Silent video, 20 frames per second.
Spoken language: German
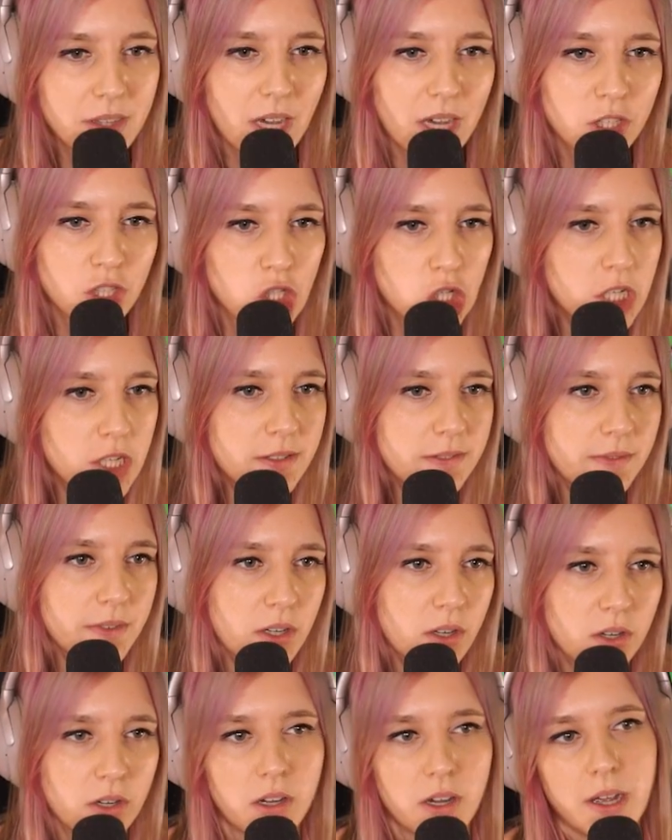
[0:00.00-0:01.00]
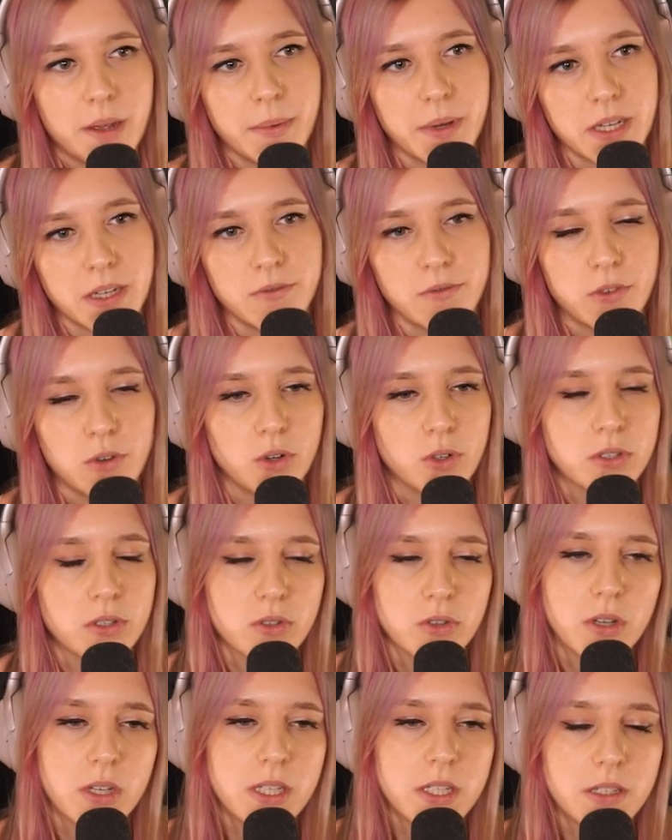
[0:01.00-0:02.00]
Da schießen wir doch noch einmal den Fluss
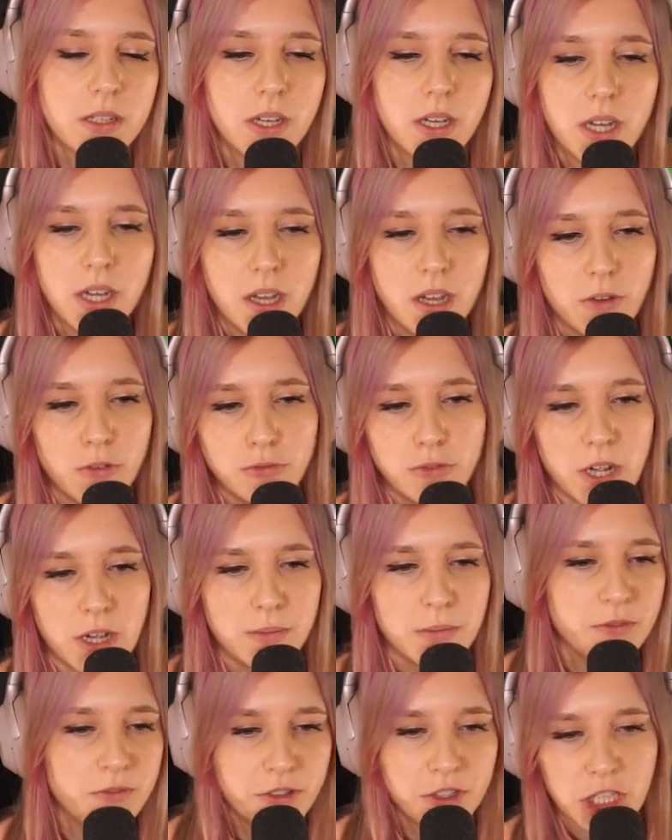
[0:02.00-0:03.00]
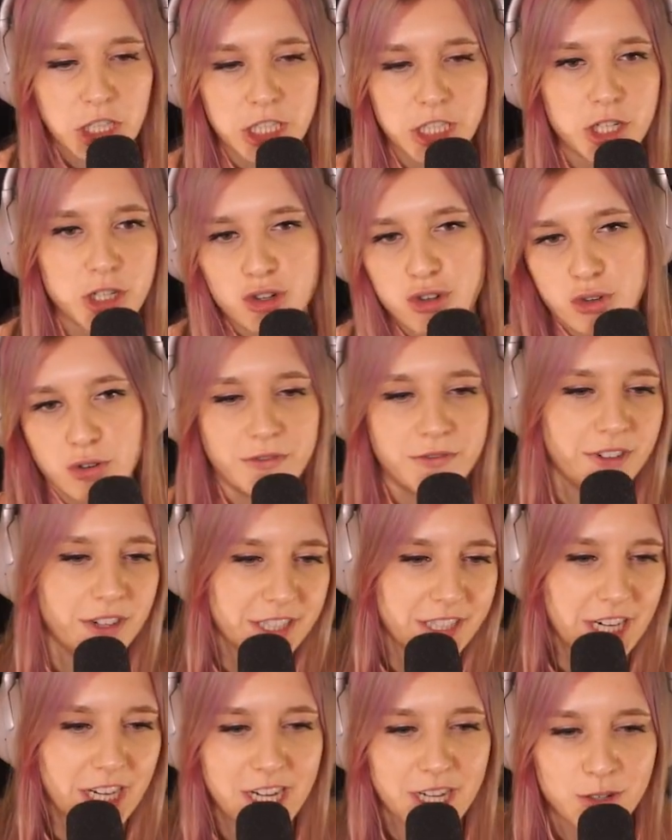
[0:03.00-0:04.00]
durch, damit wir richtig schön
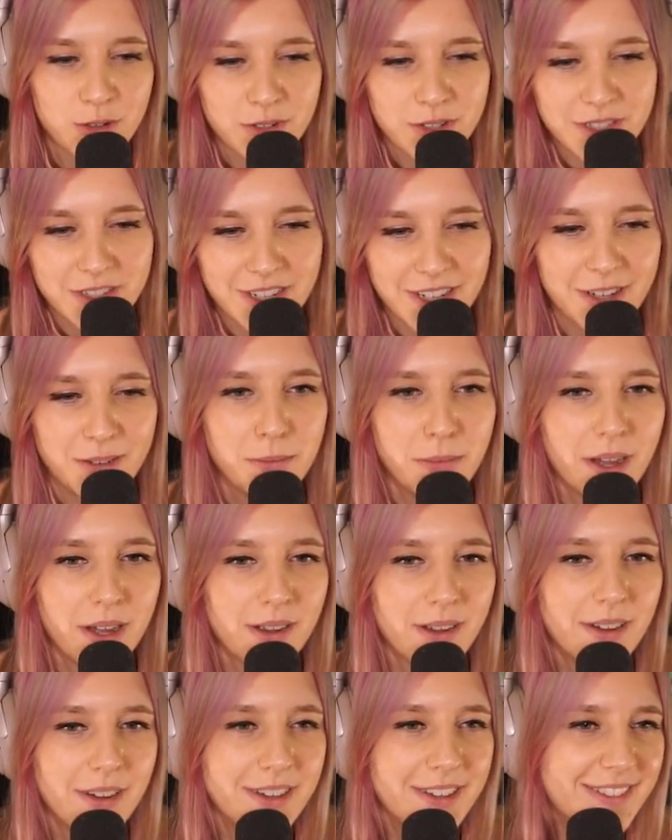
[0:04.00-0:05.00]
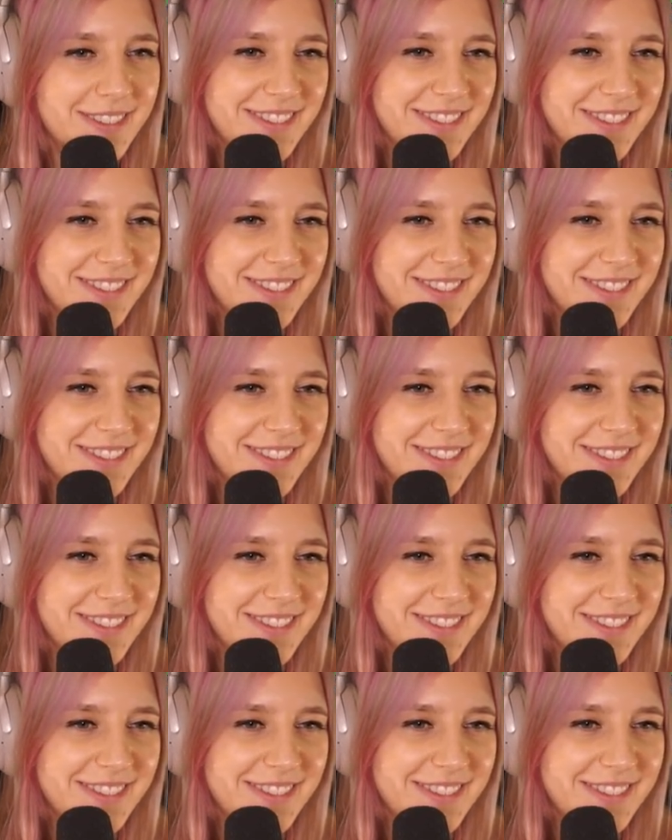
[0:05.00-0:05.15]
Verkalkungen da hinten packen können.